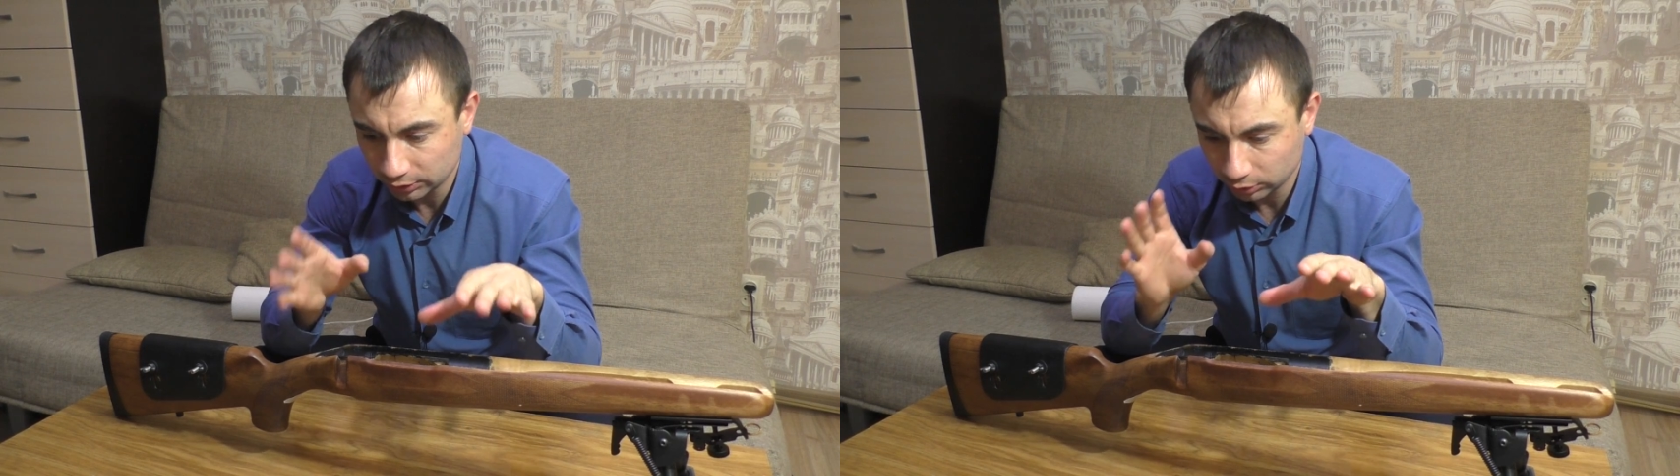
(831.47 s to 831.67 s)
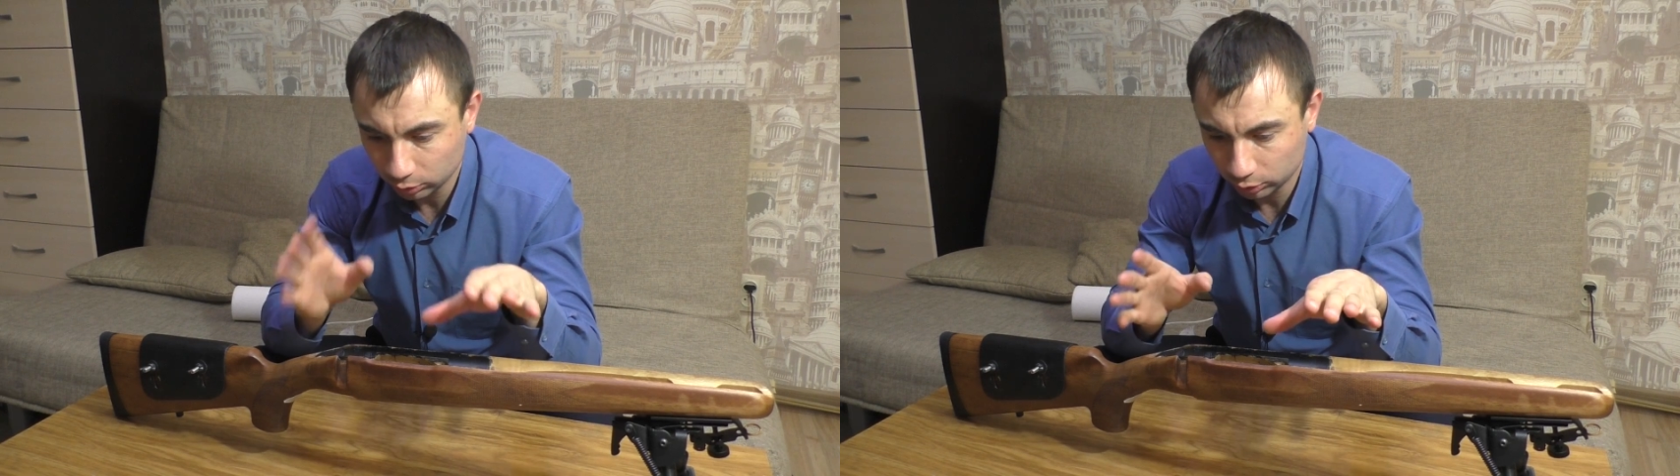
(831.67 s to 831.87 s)

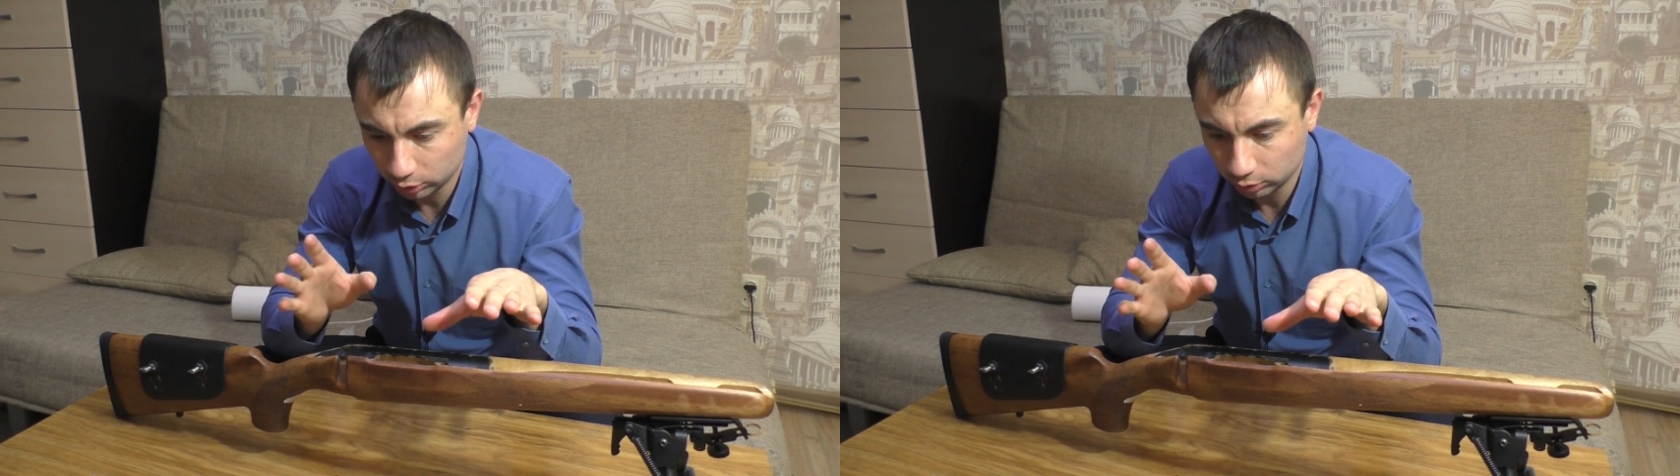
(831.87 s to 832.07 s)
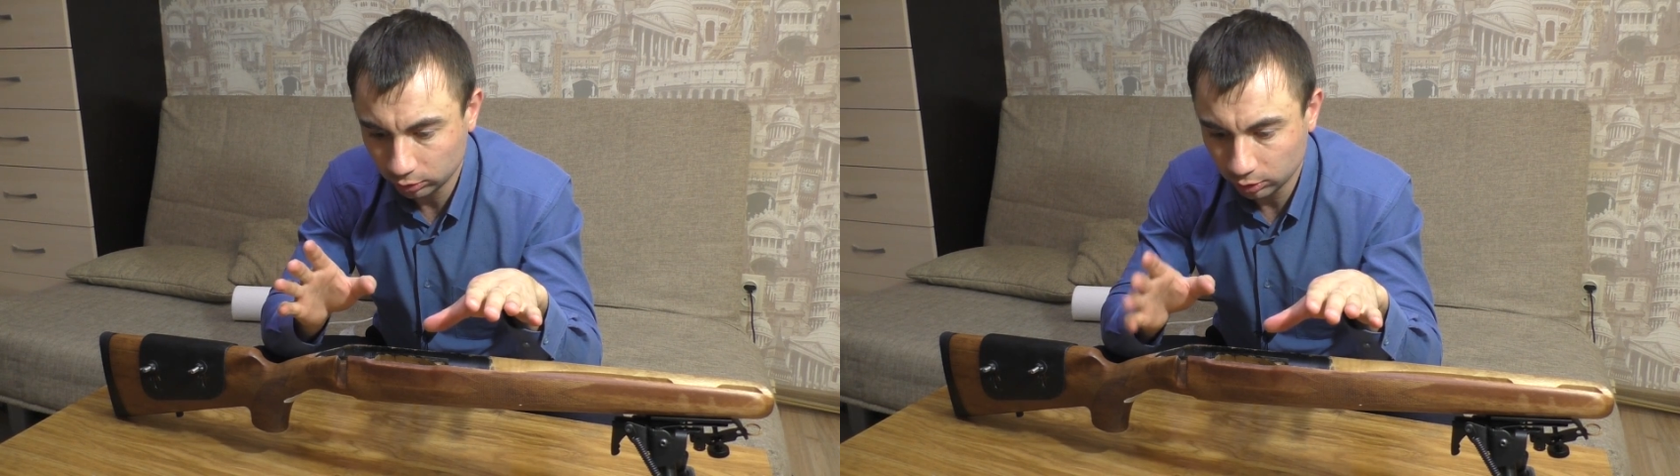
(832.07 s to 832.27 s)

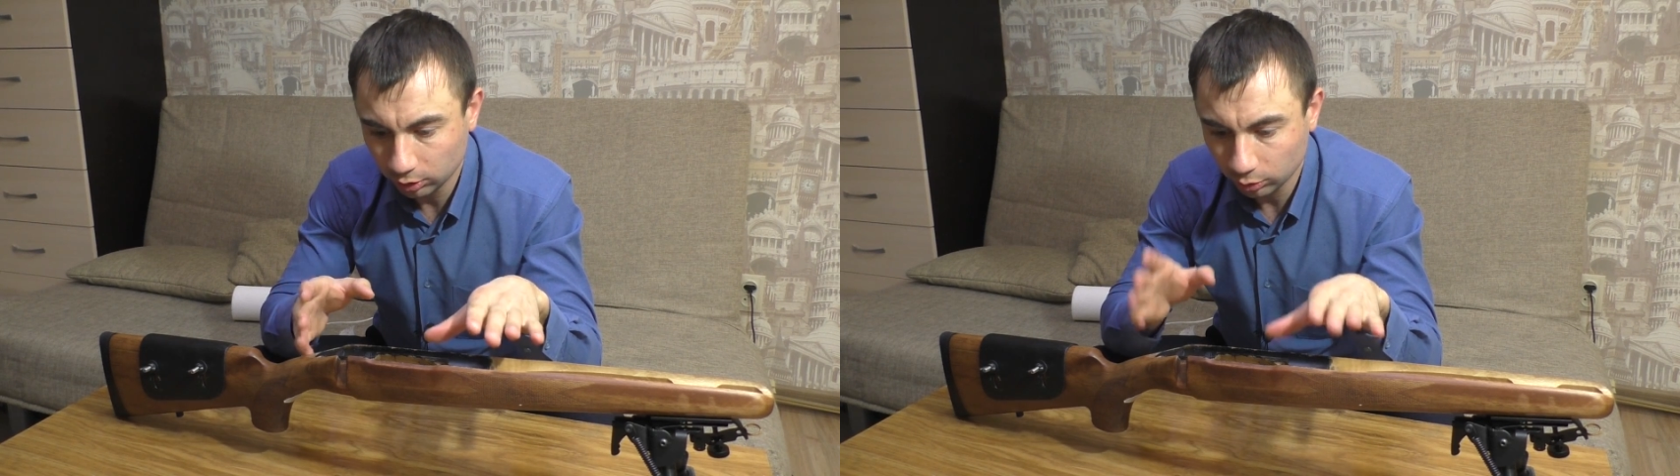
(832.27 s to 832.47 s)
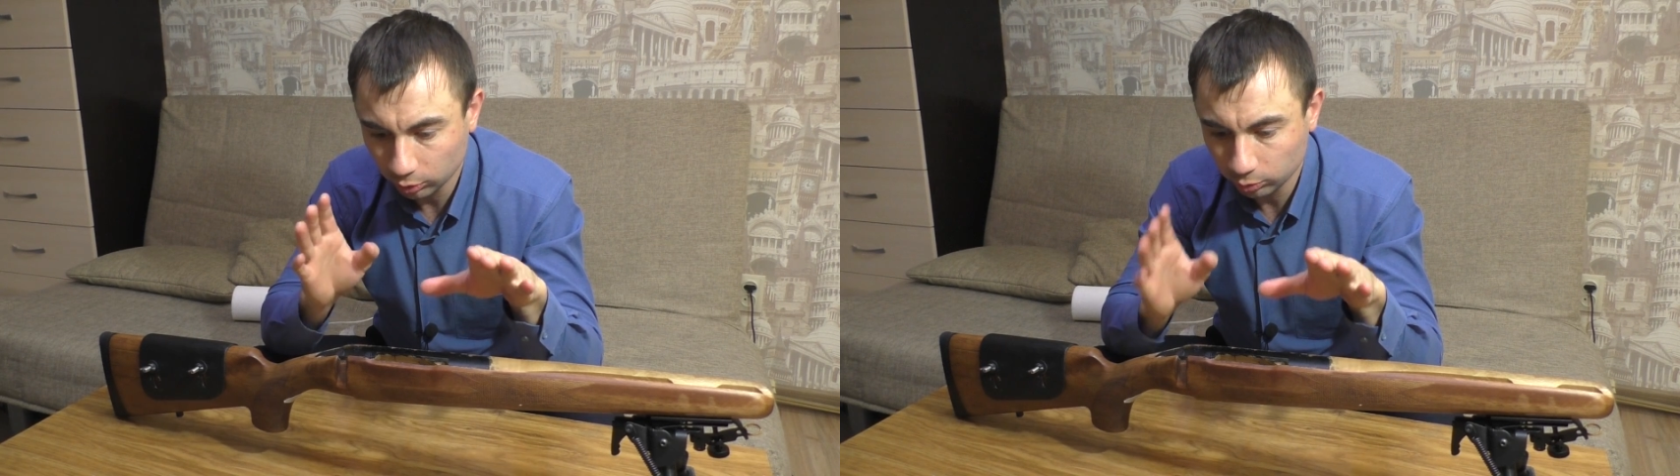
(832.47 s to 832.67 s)
закончил,
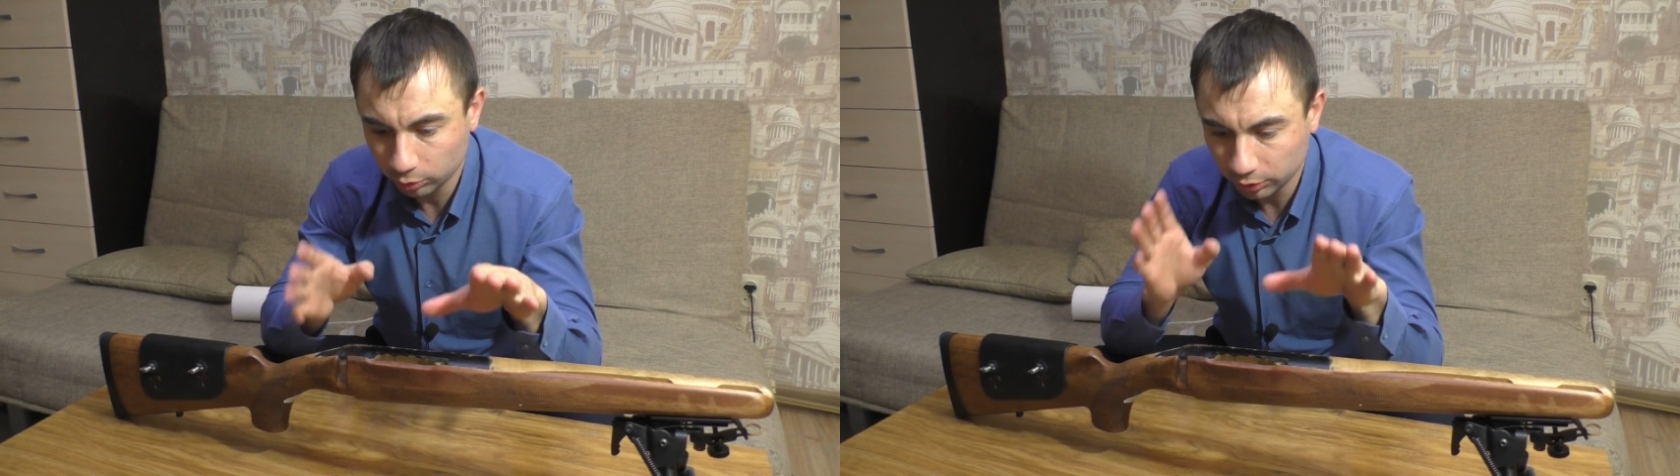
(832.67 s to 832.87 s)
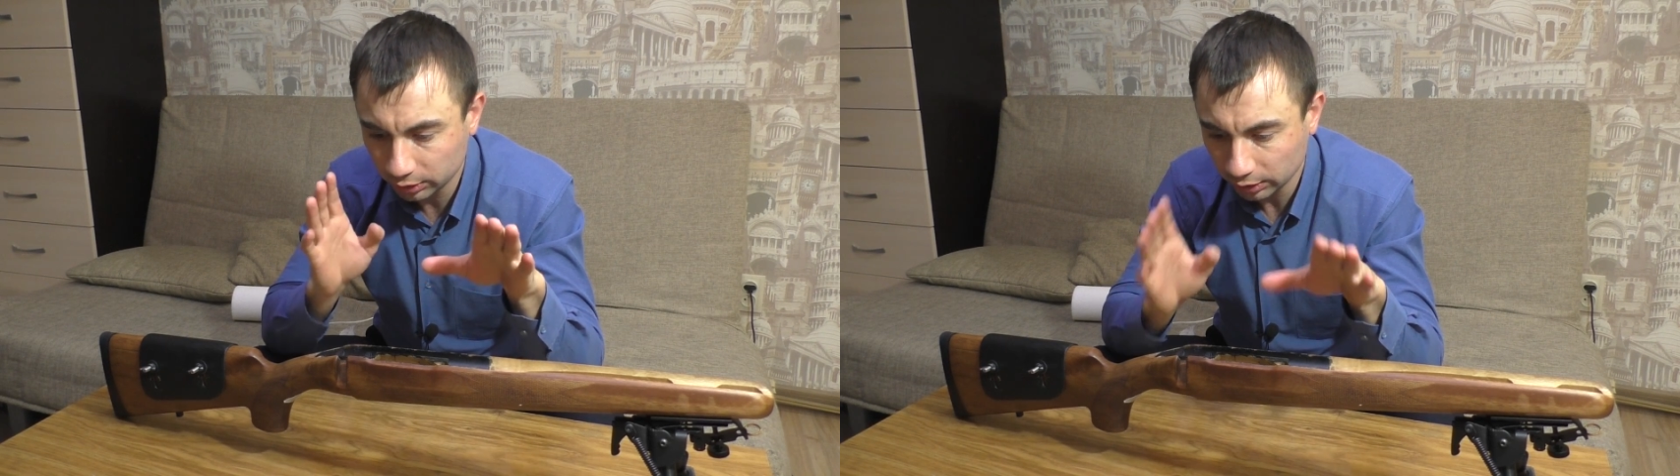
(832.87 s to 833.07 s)
он
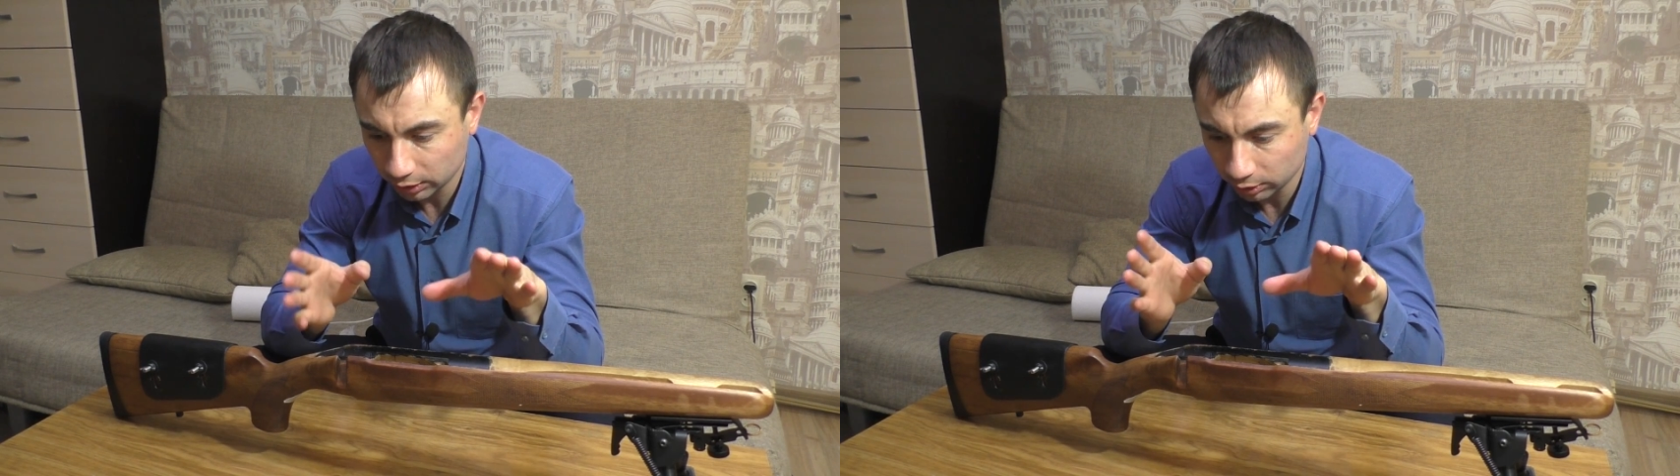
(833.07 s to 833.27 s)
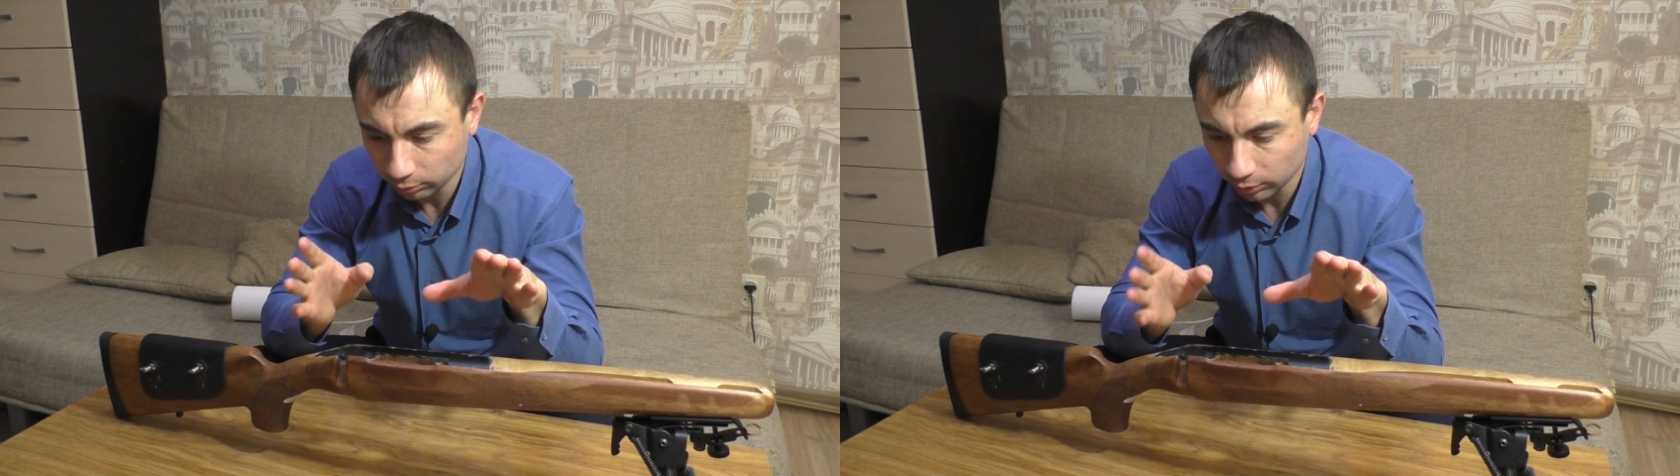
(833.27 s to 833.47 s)
будет
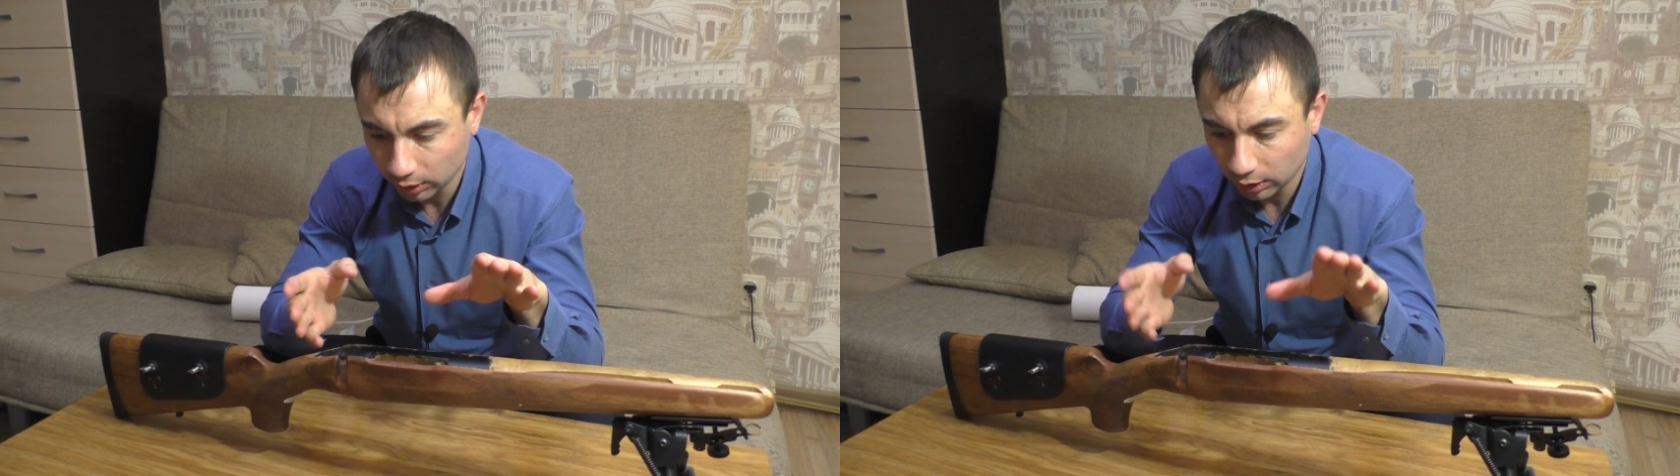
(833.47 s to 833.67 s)
таким.